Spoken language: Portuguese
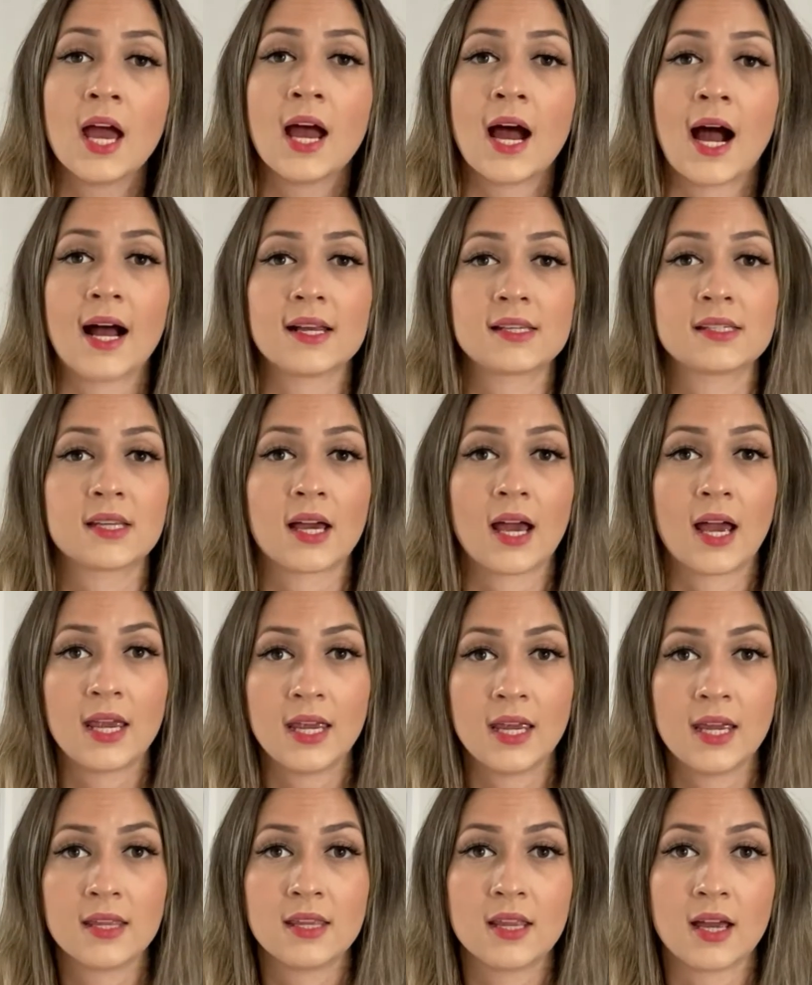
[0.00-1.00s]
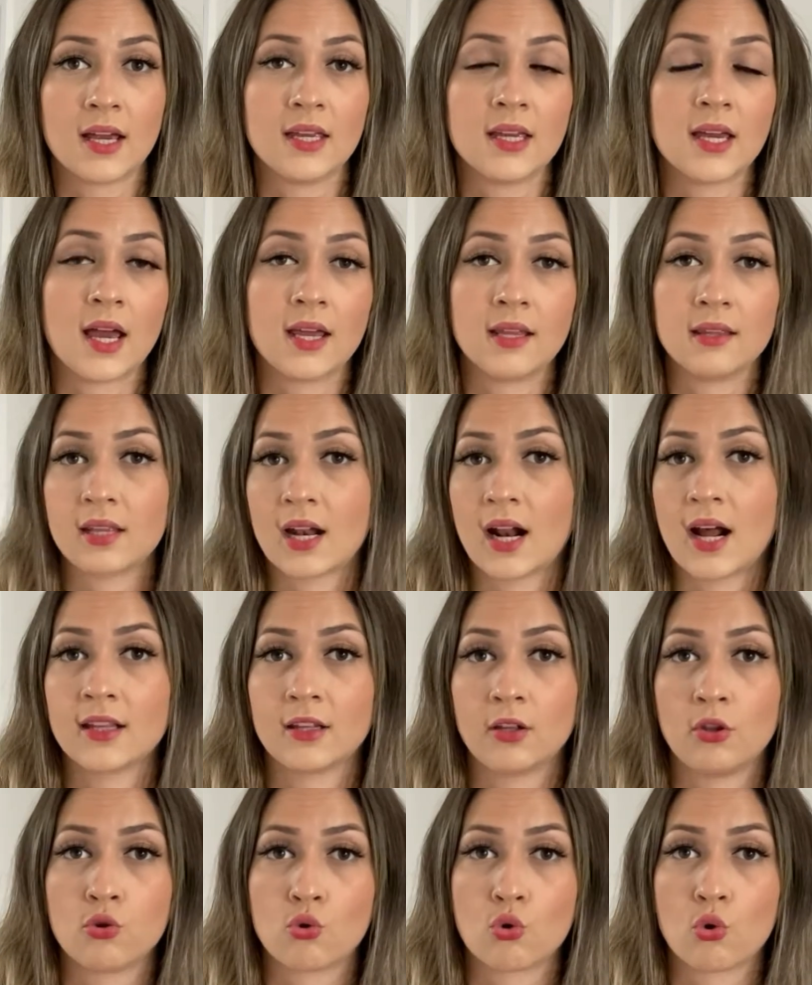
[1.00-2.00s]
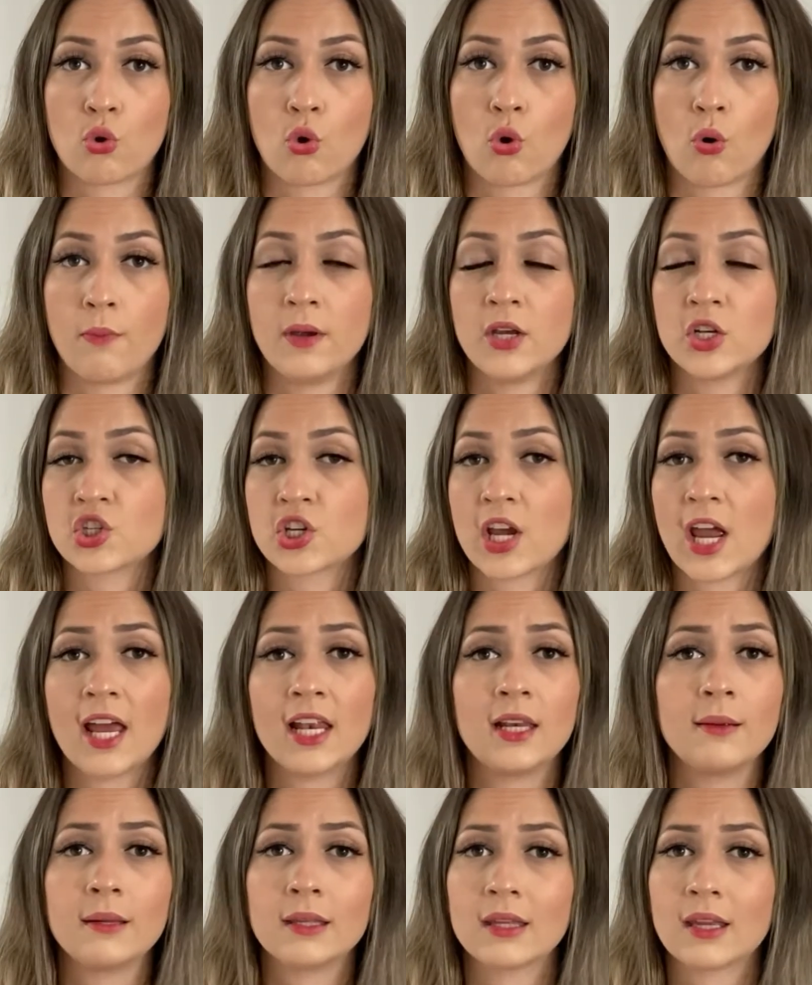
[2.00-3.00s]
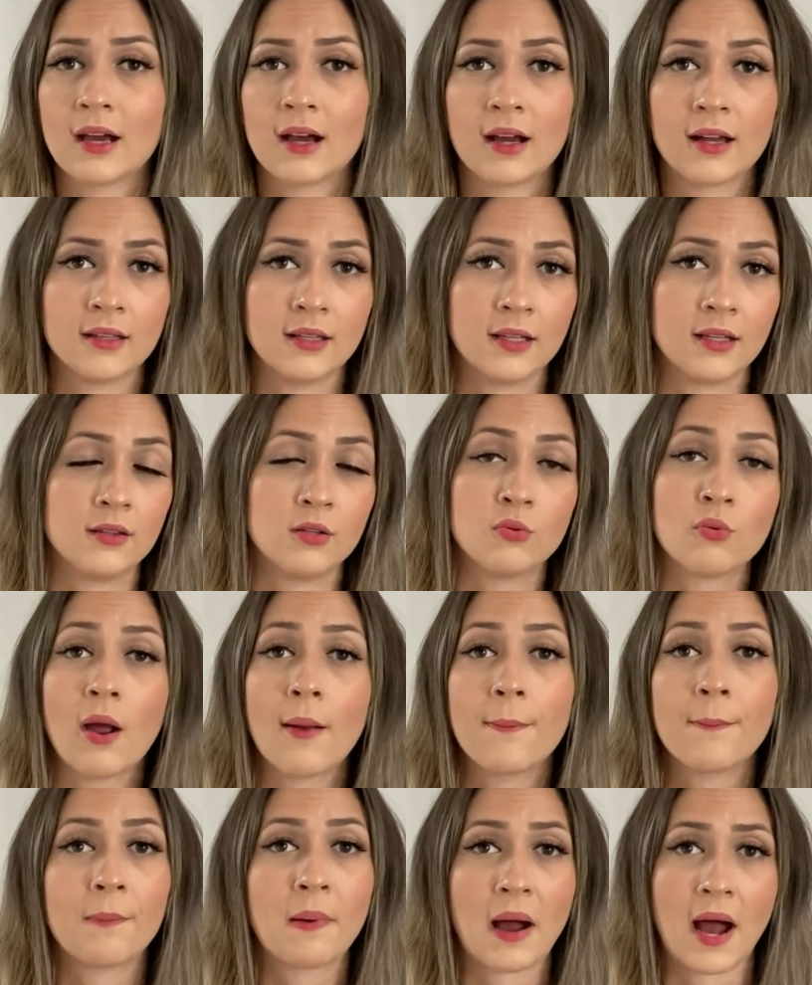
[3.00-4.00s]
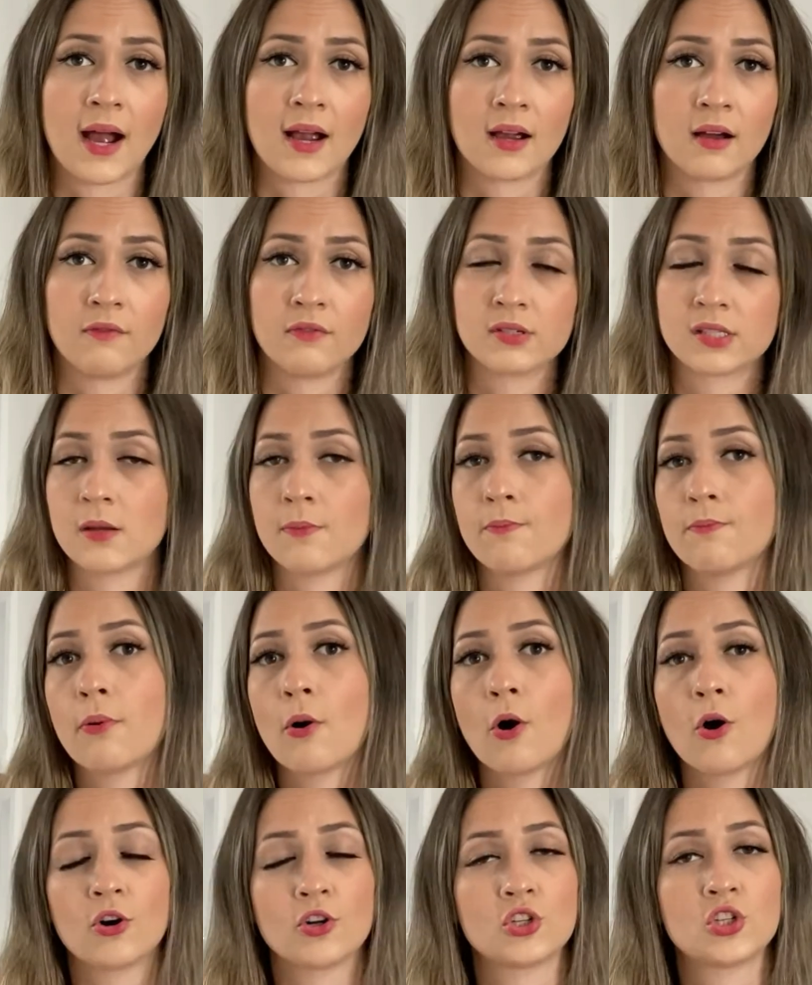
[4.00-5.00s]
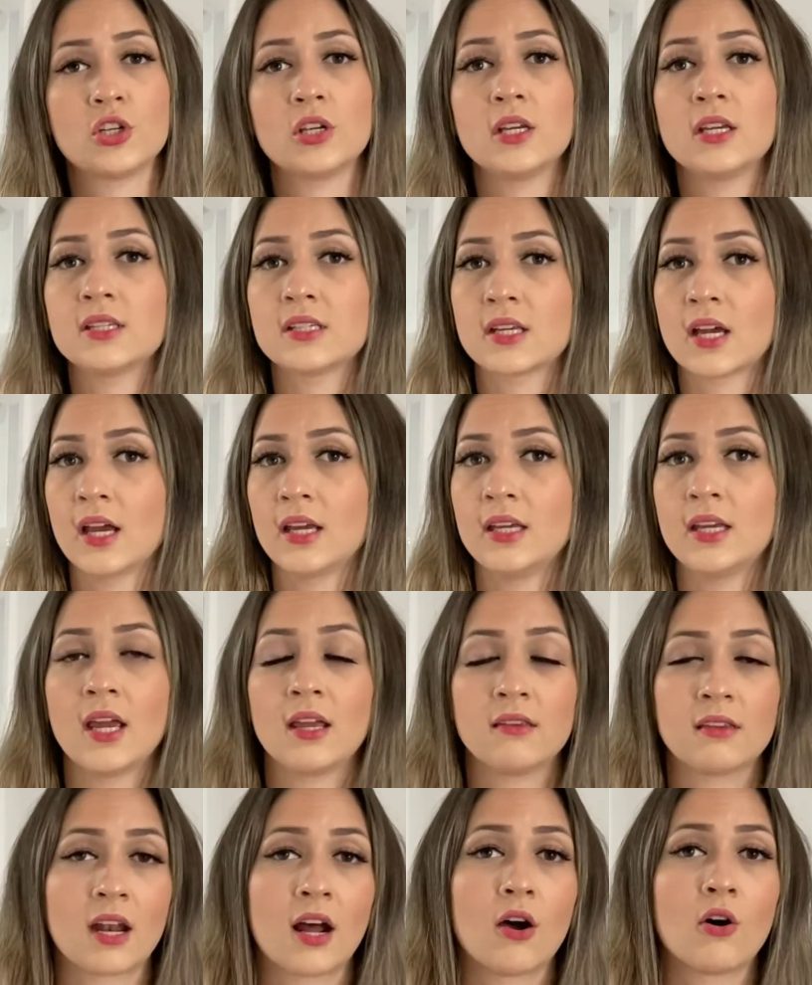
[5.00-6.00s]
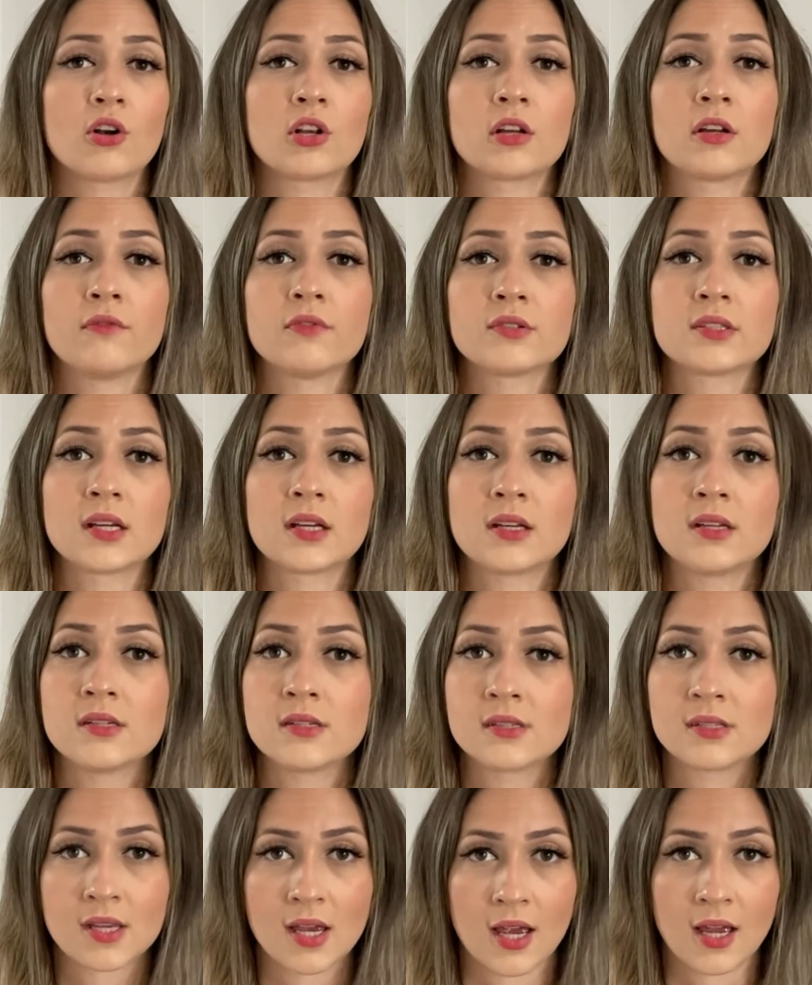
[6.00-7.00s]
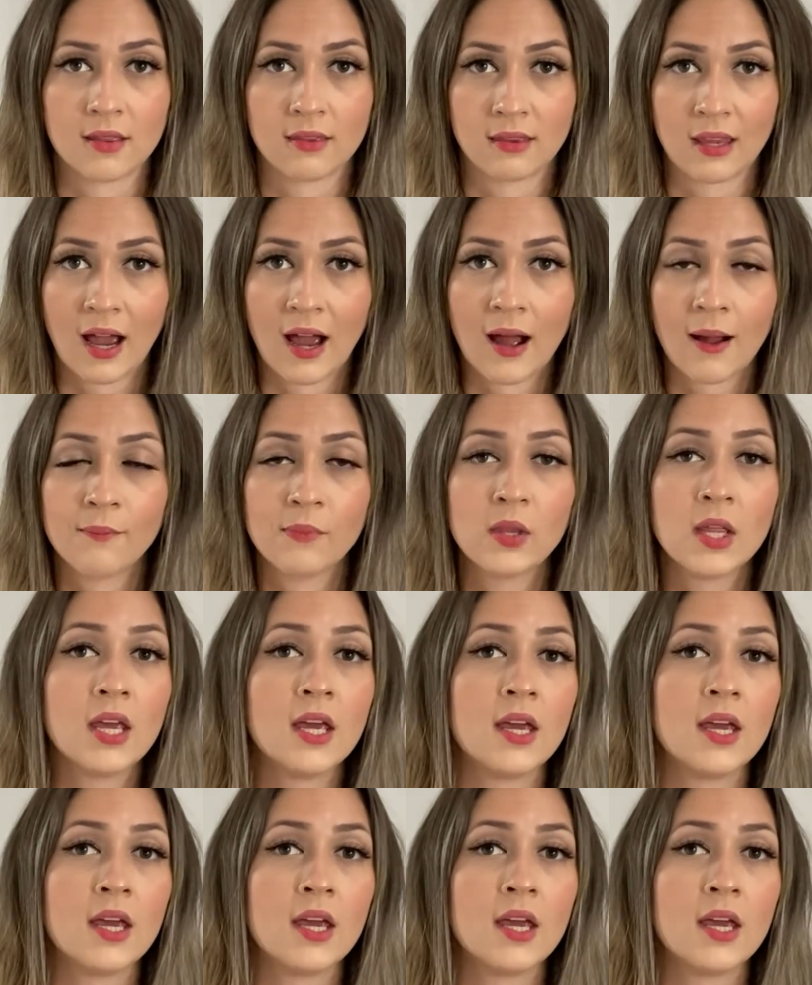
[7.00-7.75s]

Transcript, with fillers: A saída e a entrada do Crocobit é limitada, não é paga. Você pode sair e entrar a hora que você quiser, tá?